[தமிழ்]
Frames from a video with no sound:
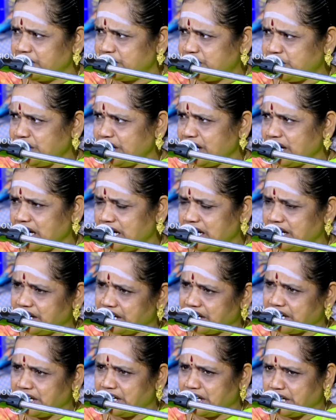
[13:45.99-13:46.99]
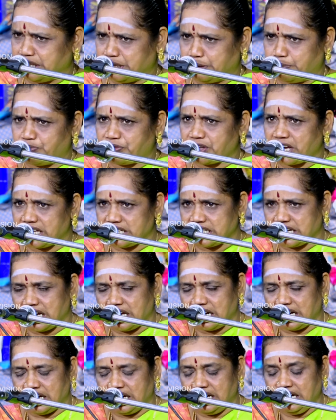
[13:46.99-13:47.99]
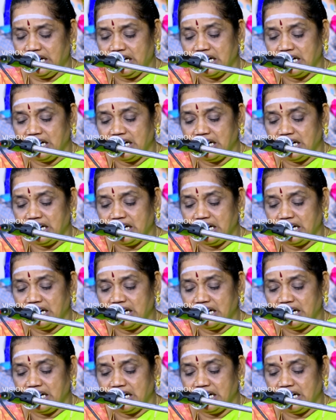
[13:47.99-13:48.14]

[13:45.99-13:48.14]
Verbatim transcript: விஷயங்கள் இருக்குன்றது அதனால்